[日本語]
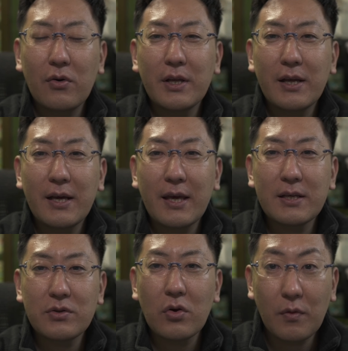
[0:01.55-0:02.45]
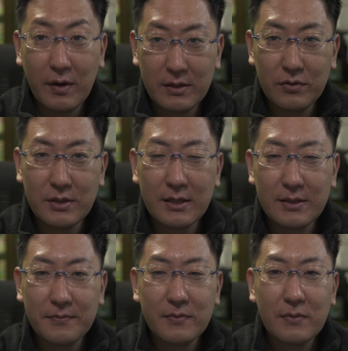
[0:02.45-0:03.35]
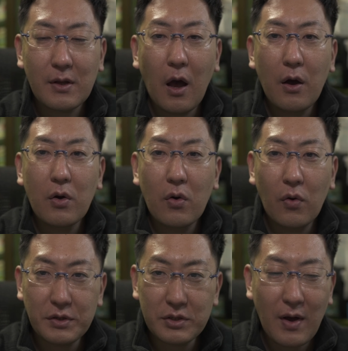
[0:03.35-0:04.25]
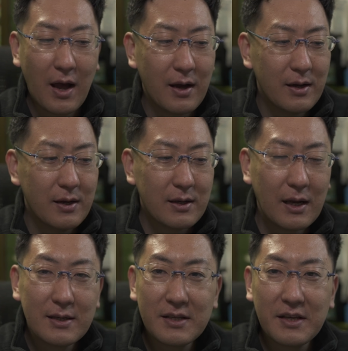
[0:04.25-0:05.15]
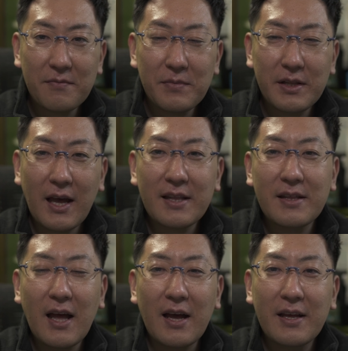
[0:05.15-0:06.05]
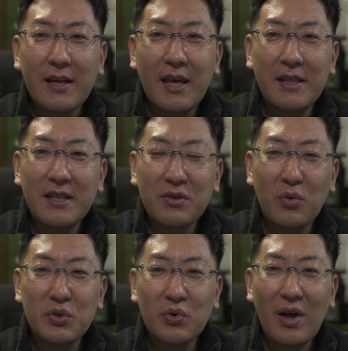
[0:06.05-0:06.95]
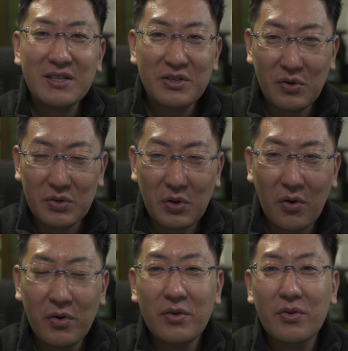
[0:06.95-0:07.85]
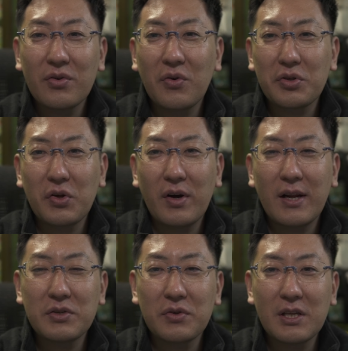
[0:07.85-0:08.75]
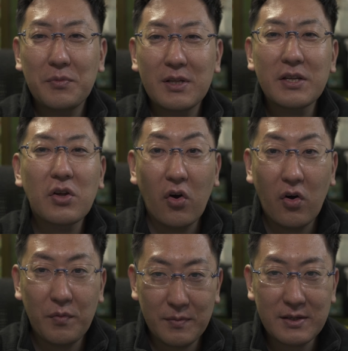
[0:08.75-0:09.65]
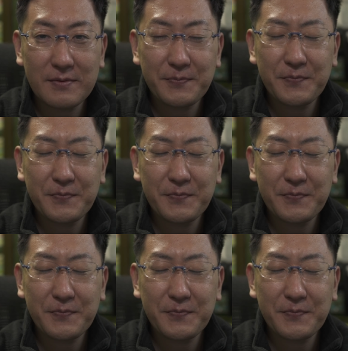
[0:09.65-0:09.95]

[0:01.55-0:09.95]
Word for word: 公認会計士の小林修司です。本日は監査現場であった変な同調圧力ということでお話をしてみたいと思います。